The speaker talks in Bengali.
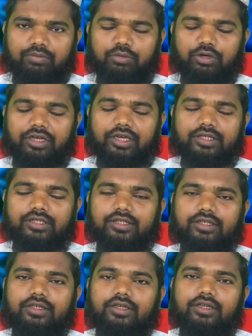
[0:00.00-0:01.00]
পড়ে গেছে
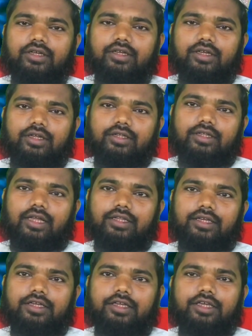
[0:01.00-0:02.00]

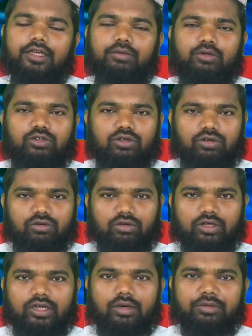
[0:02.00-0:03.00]
তাদেরকে এবং
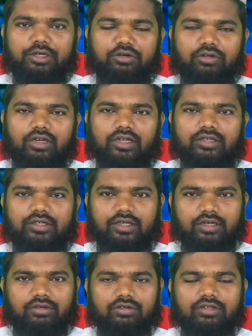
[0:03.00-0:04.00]
সকলকে আমি এ কথাটা
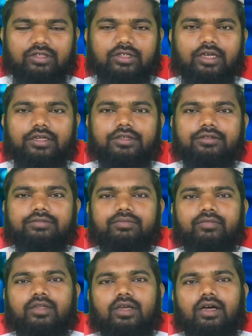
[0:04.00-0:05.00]
শেয়ার করতে চাই
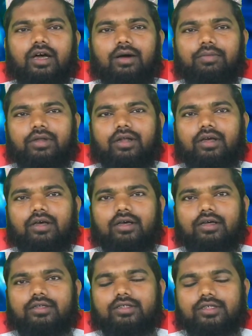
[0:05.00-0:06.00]
আপনারা
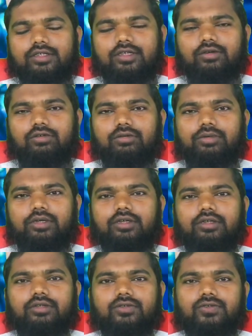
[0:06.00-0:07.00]
চেষ্টা করবেন
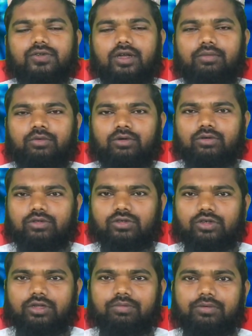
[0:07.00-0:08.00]
সোরা মুলক
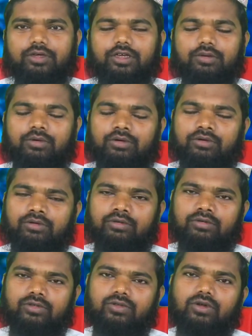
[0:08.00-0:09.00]
শরীফ এবং
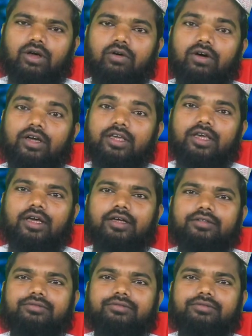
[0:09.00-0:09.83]
সোরা অকেয়া